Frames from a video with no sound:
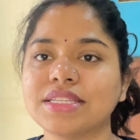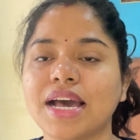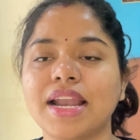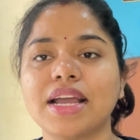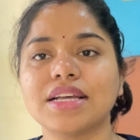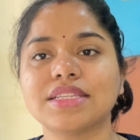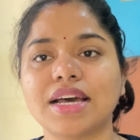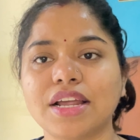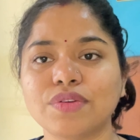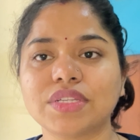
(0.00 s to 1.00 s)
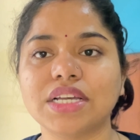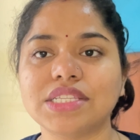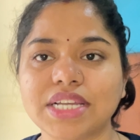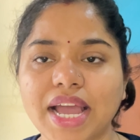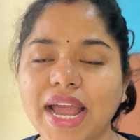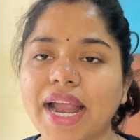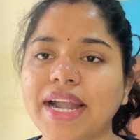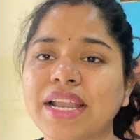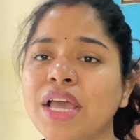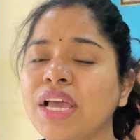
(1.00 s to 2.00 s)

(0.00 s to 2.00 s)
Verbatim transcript: सारा का सारा उसका चैट